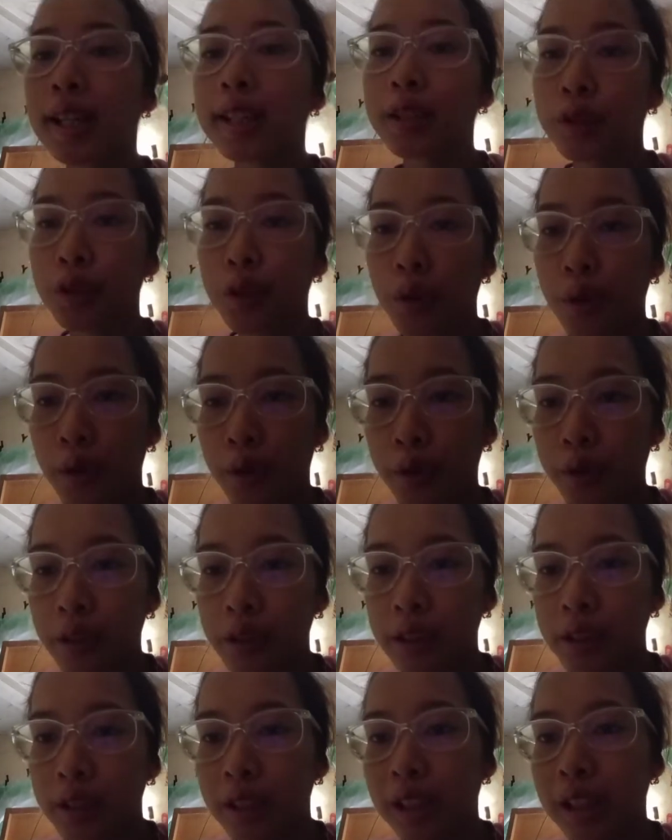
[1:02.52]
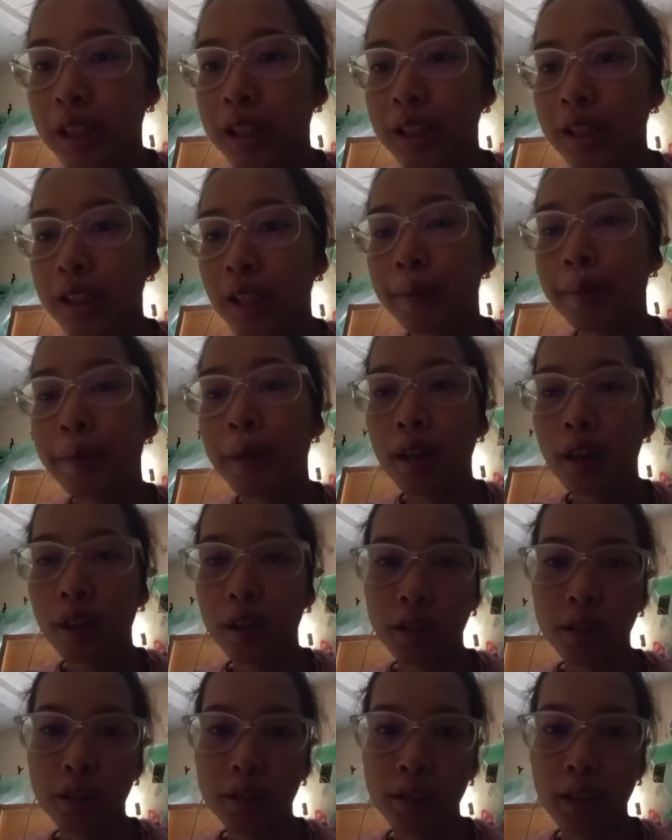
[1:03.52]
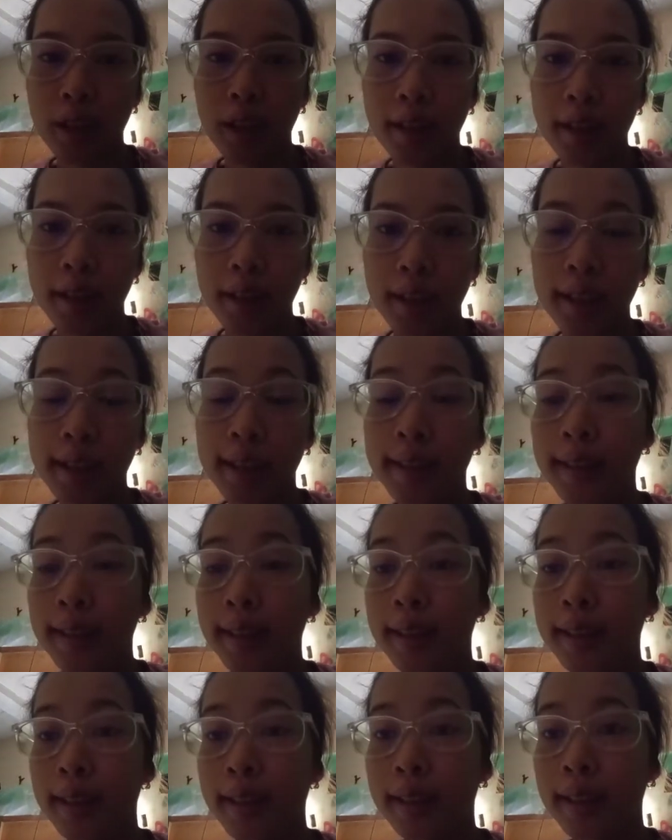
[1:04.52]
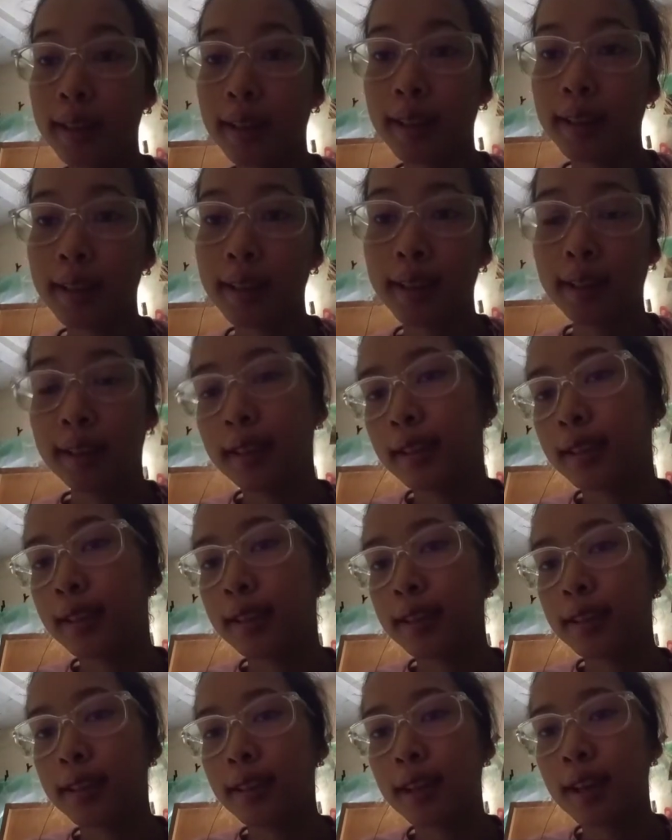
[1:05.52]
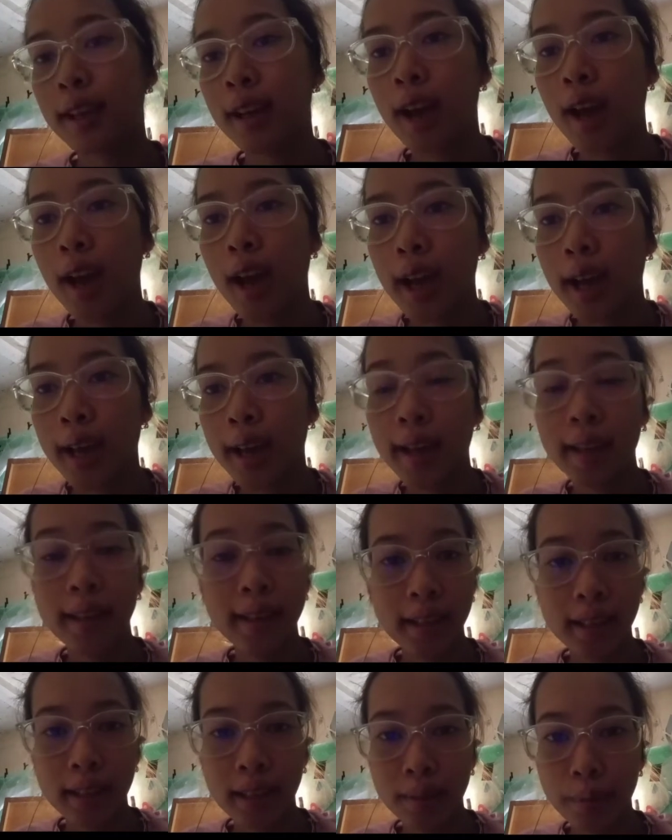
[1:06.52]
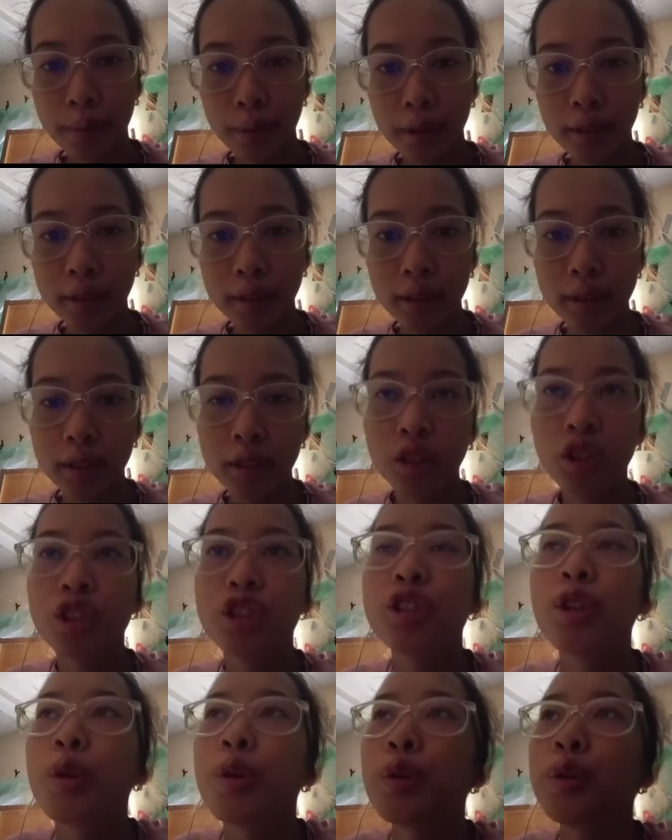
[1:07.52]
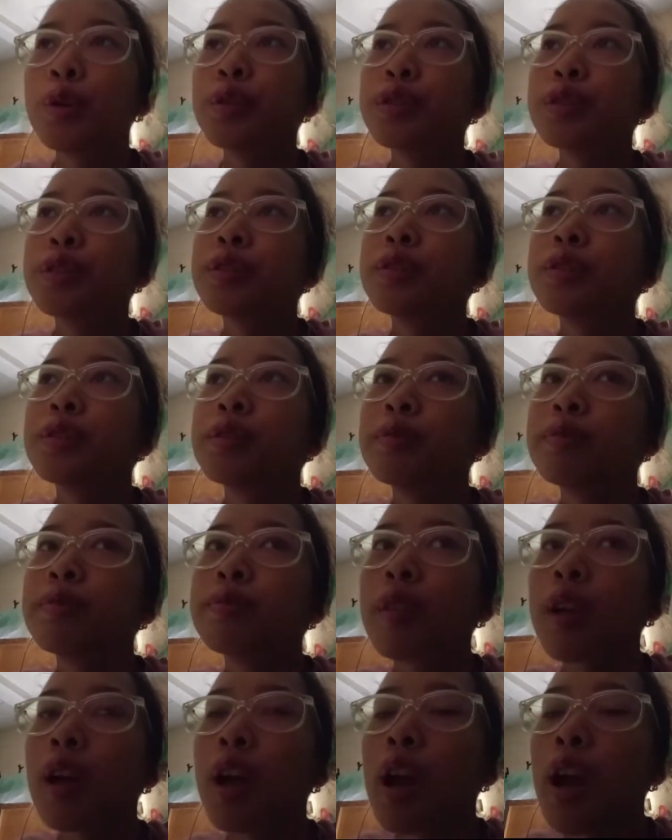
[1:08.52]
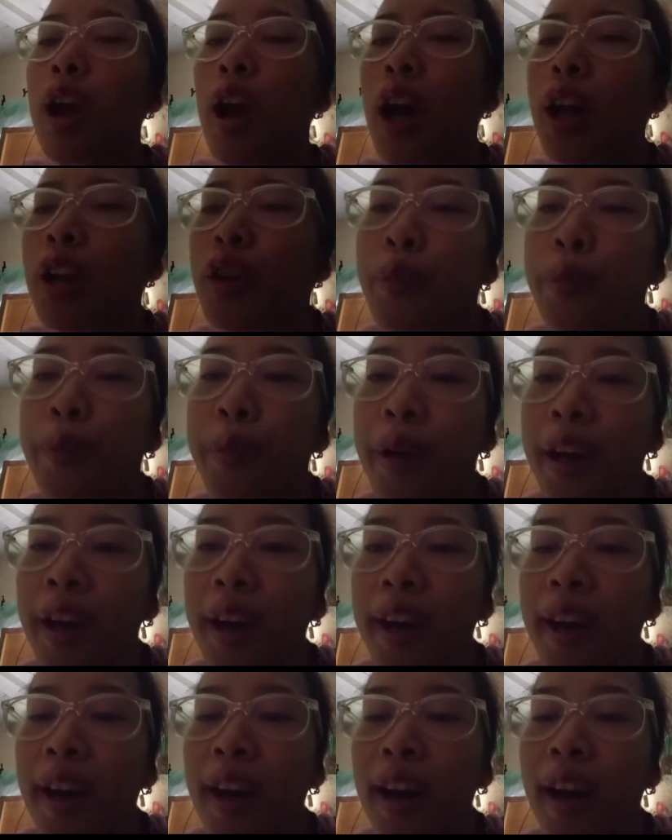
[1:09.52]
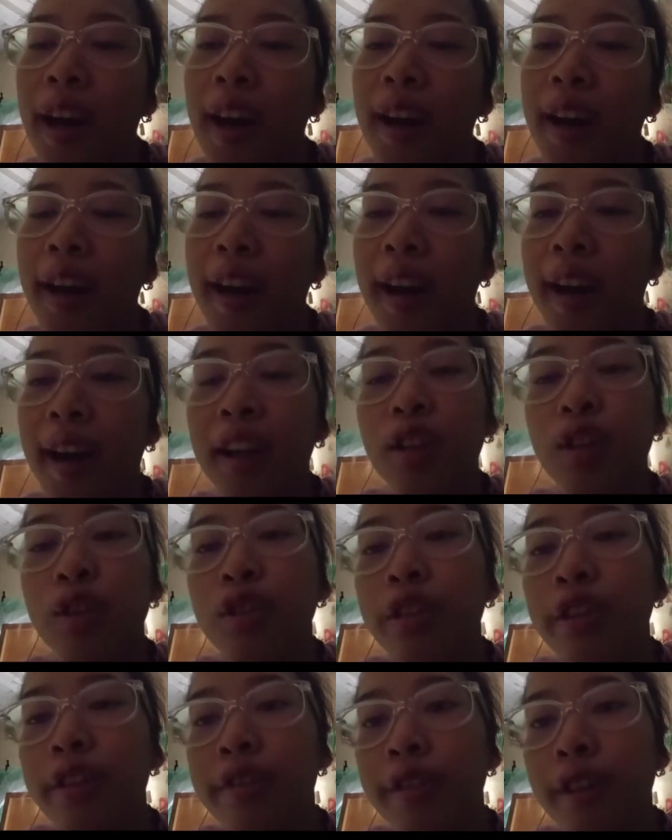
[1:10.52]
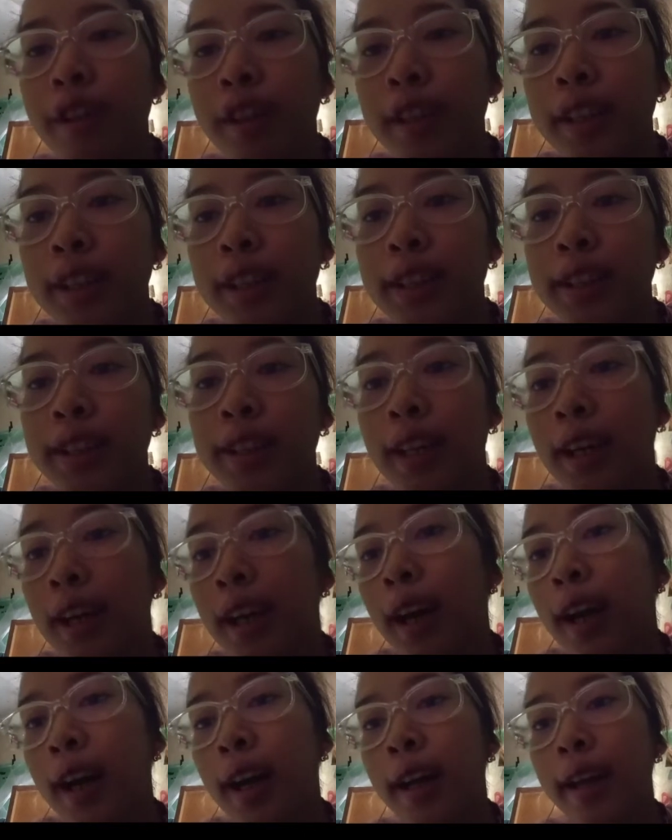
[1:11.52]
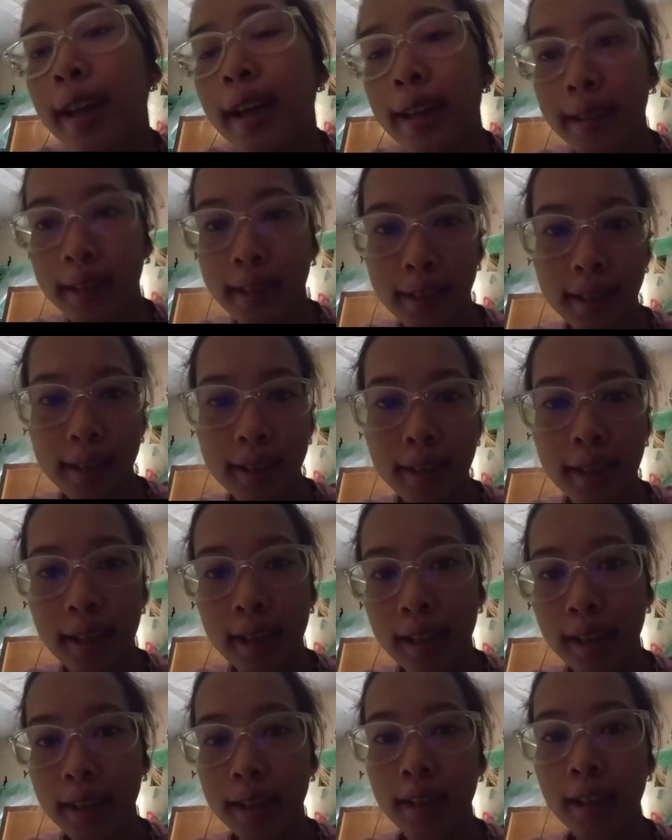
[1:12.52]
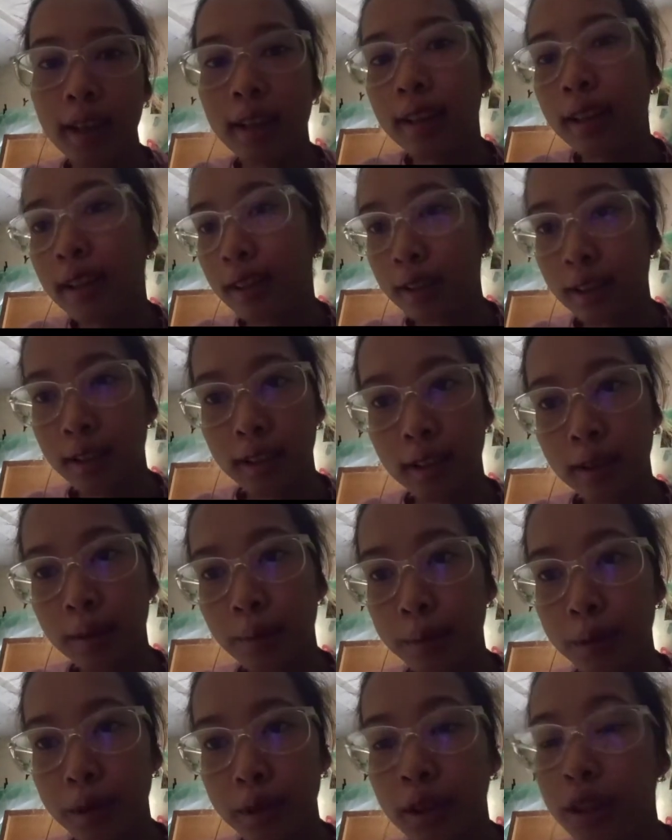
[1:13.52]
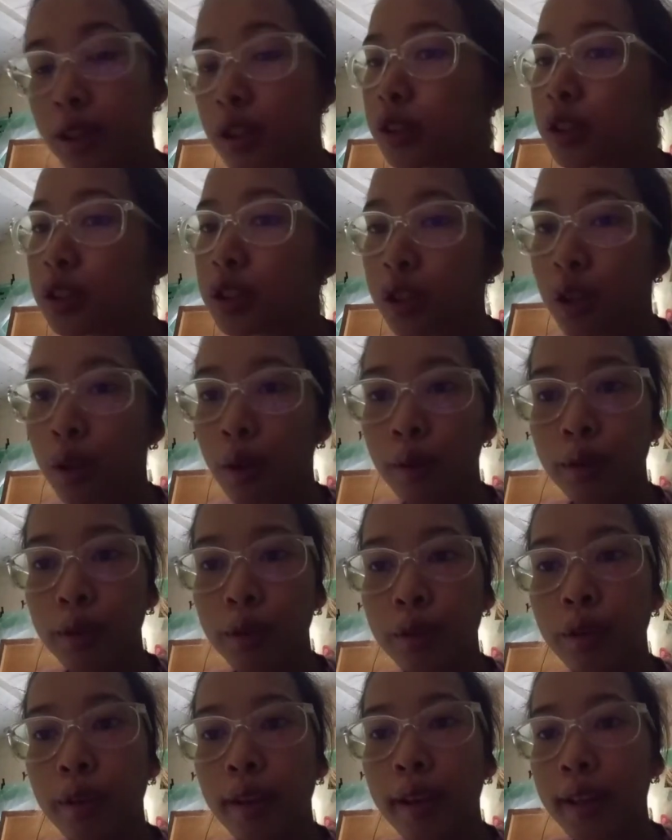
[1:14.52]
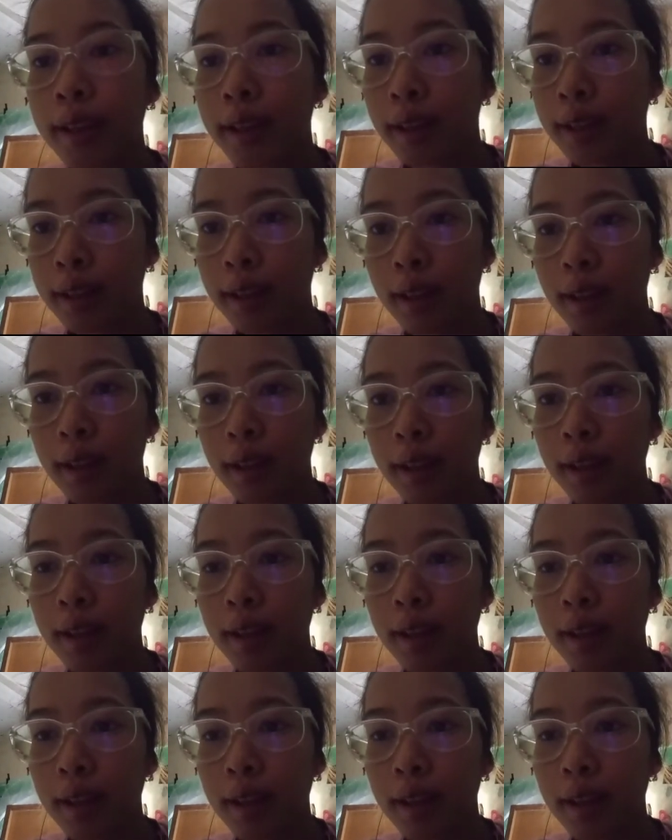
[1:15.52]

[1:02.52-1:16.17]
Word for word: ko is about unethical and ethical behavior. So, ano ba nga yung difference ng ethical and unethical breeding? So, yung ethical